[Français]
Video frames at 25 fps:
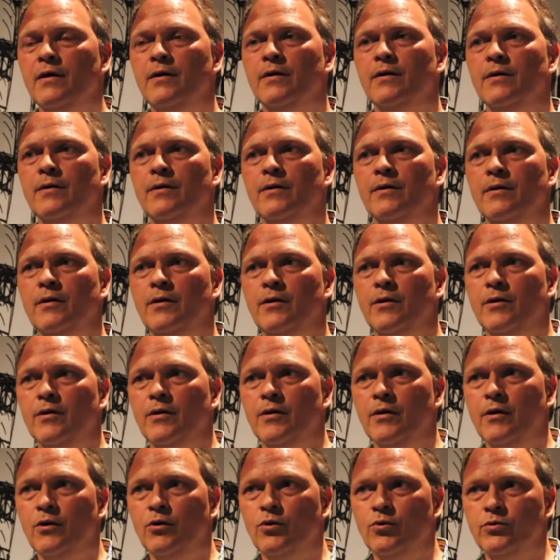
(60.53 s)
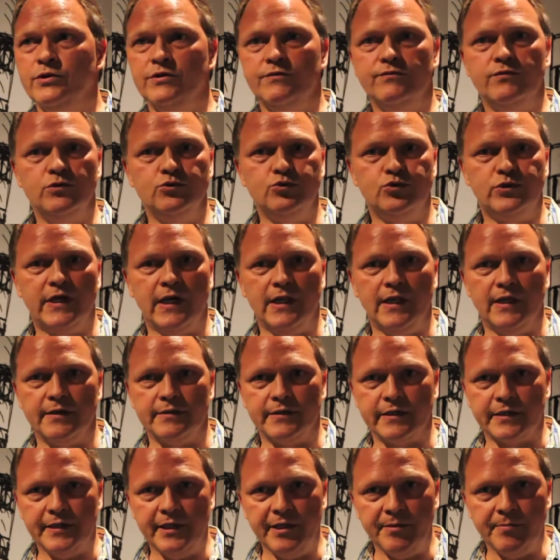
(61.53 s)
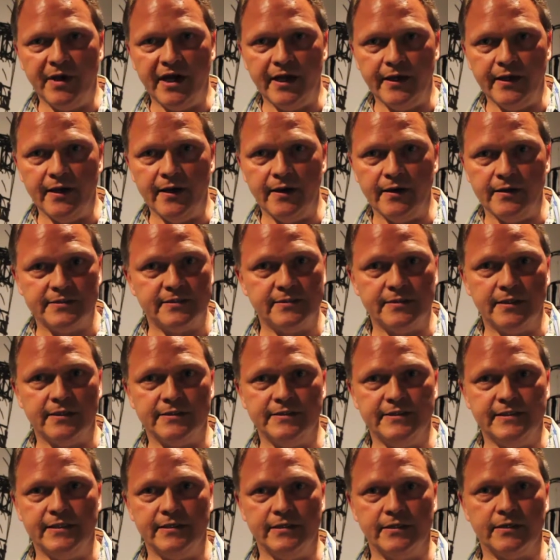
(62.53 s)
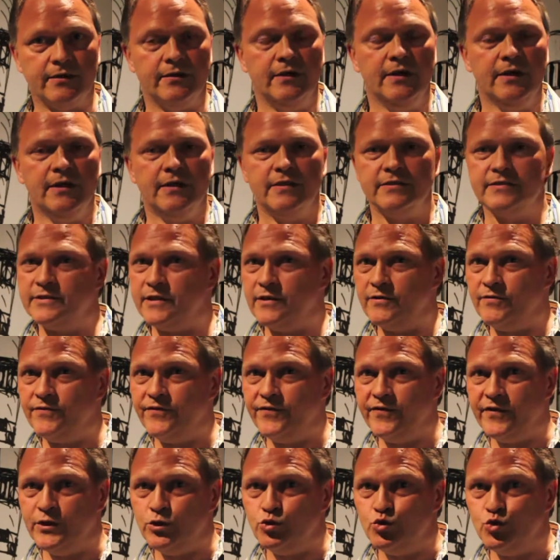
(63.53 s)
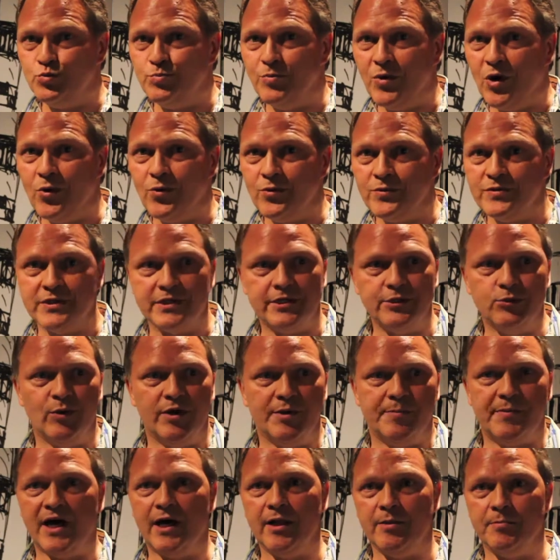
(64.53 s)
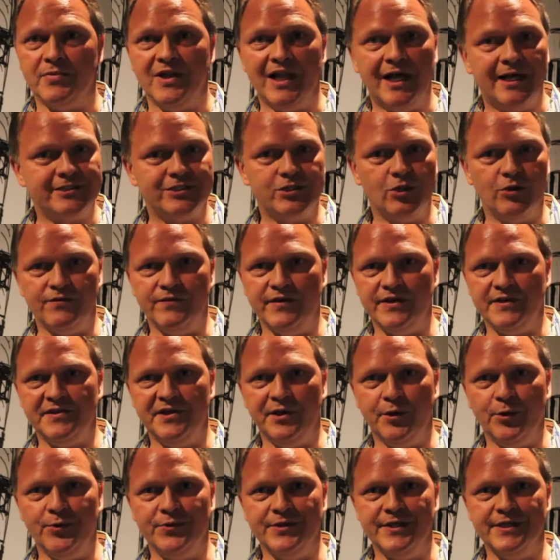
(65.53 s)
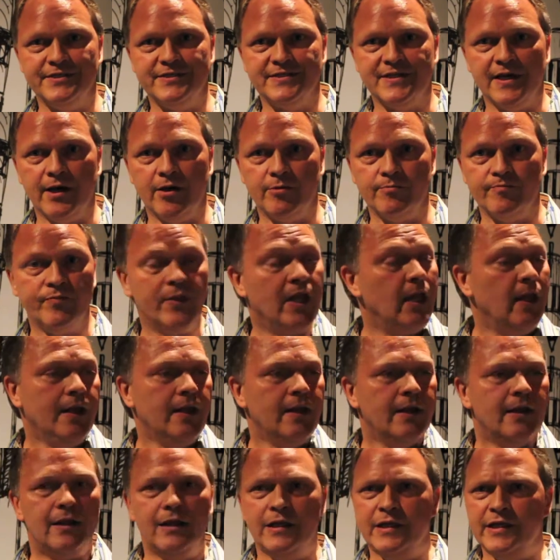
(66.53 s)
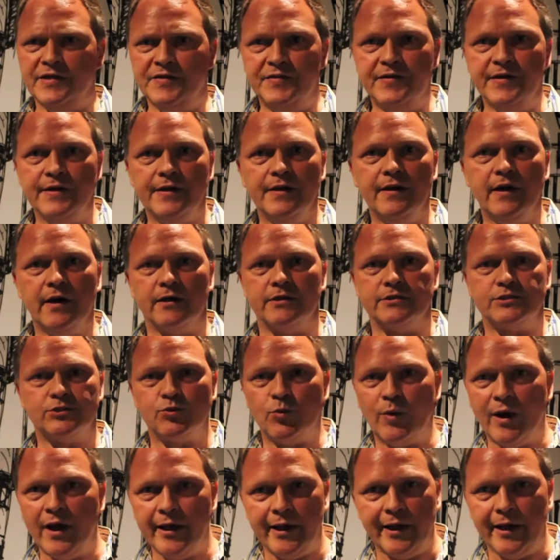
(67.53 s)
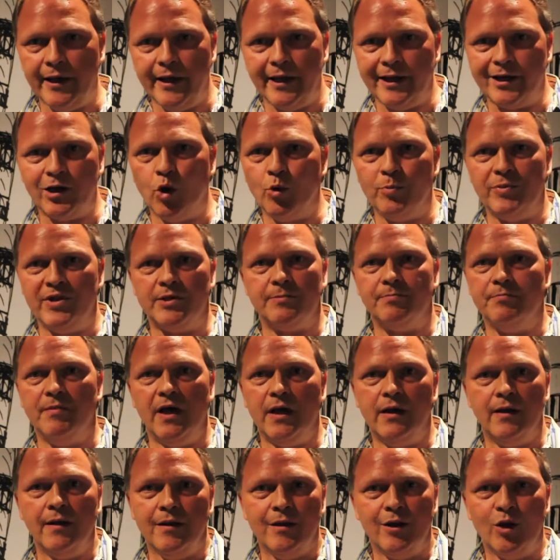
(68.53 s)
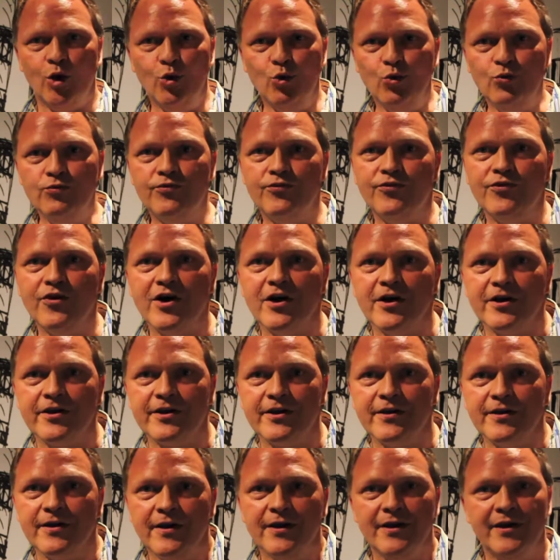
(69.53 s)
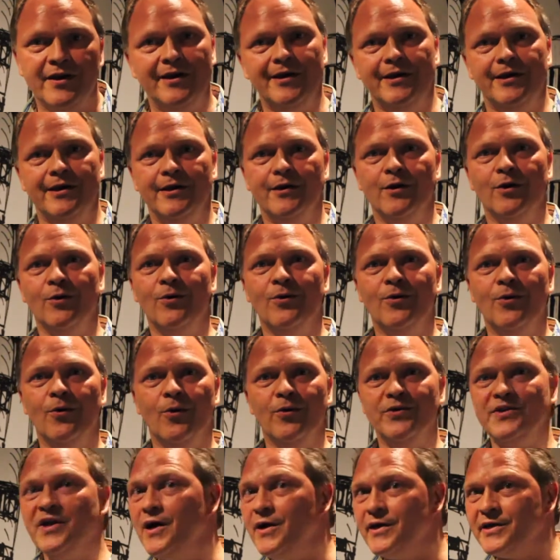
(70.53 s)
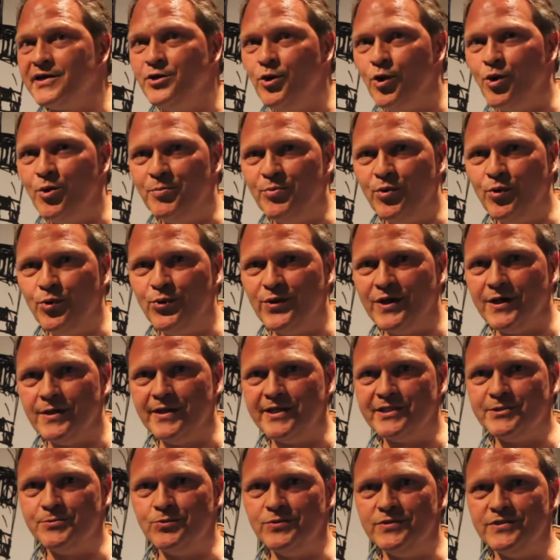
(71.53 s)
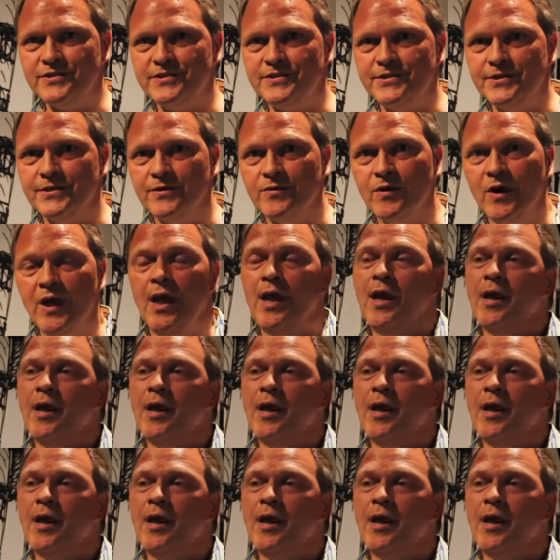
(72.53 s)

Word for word: euh, au niveau du calendrier Maya, c'est-à-dire cette fin du monde qui doit prendre place le 21 décembre. L'idée en soi est, complètement loufoque et on en rit un peu dans l'exposition.